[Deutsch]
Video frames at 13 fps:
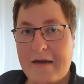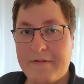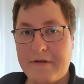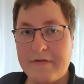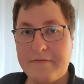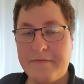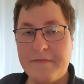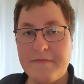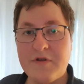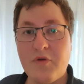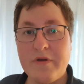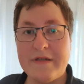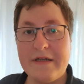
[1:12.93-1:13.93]
aber
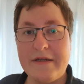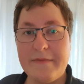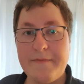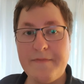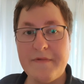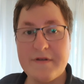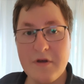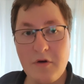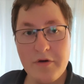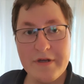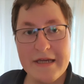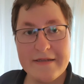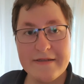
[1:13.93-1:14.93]
so ist halt. So,
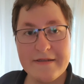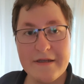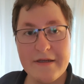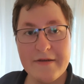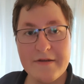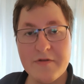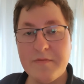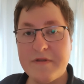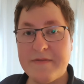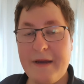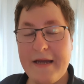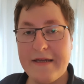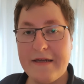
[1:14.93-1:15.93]
und jetzt äh, zum
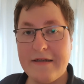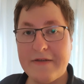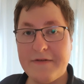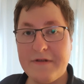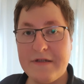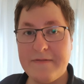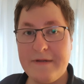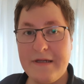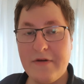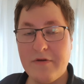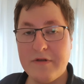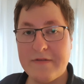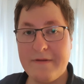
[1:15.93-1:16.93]
zweiten Anlass von diesem
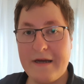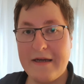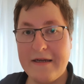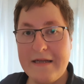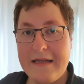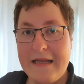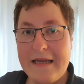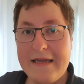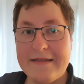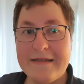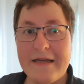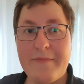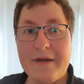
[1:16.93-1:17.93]
Video. Und zwar
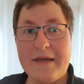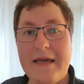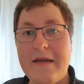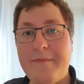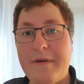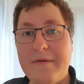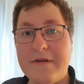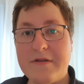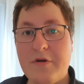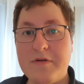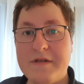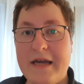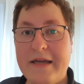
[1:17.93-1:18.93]
ist ein Paket bei mir zu
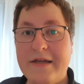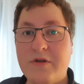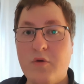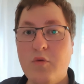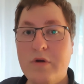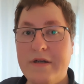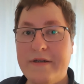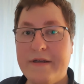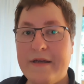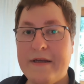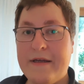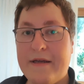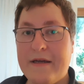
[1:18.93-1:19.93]
Hause eingetrudelt.
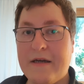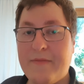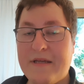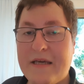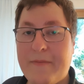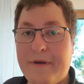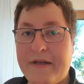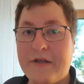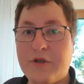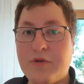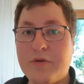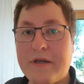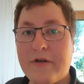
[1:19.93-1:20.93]
Ähm, ich habe bei der
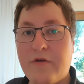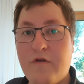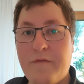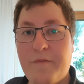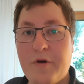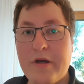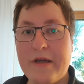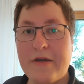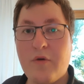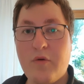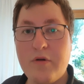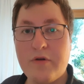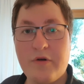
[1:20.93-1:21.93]
Stuttgarter Hofbräu
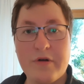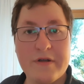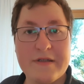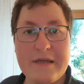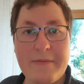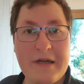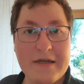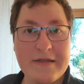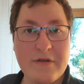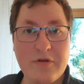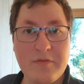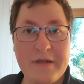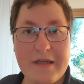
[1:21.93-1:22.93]

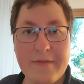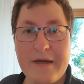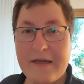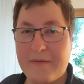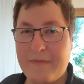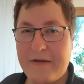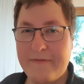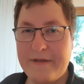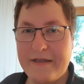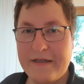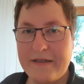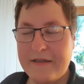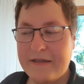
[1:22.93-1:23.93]
Kronkorkensammelaktion mitgemacht, mal
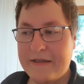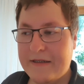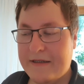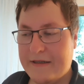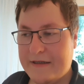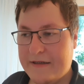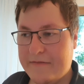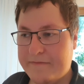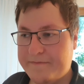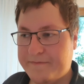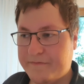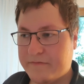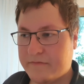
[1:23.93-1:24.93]
wieder.
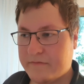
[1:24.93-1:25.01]
Ähm,